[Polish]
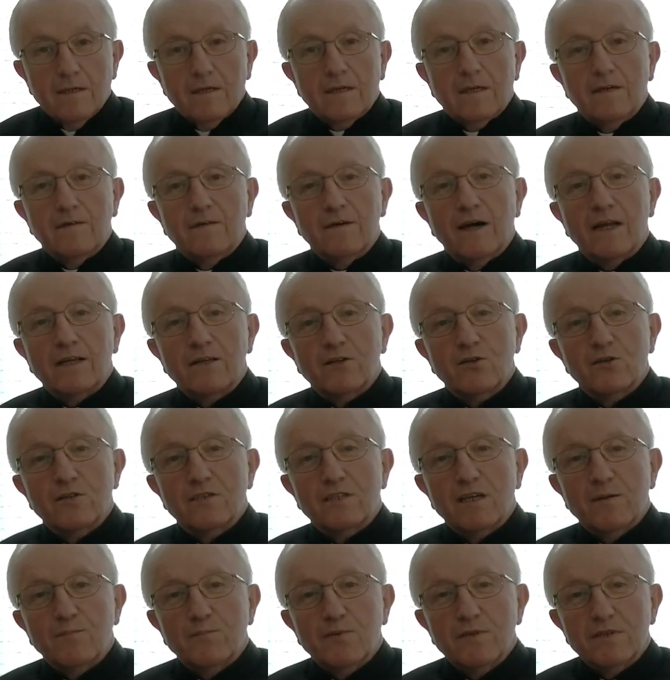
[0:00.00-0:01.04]
I warto
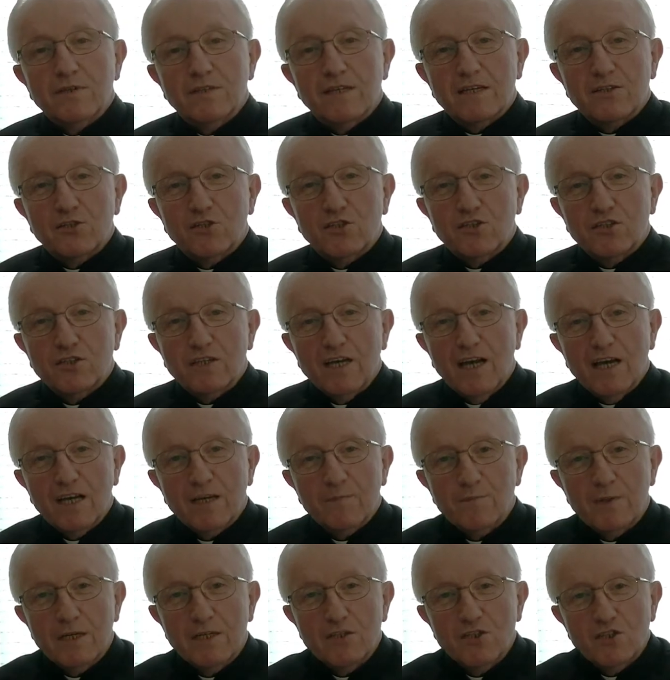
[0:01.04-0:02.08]
zapytać, jak
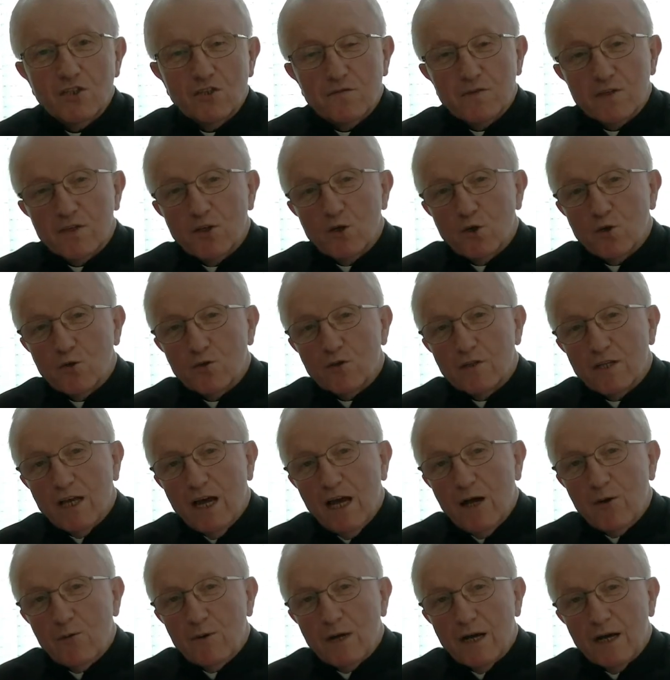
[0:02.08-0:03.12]
będzie
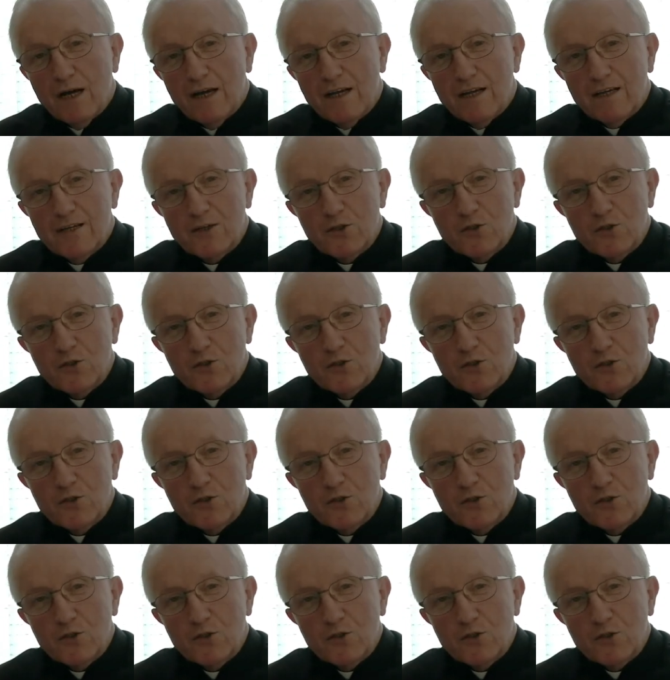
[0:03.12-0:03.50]
wyglądała,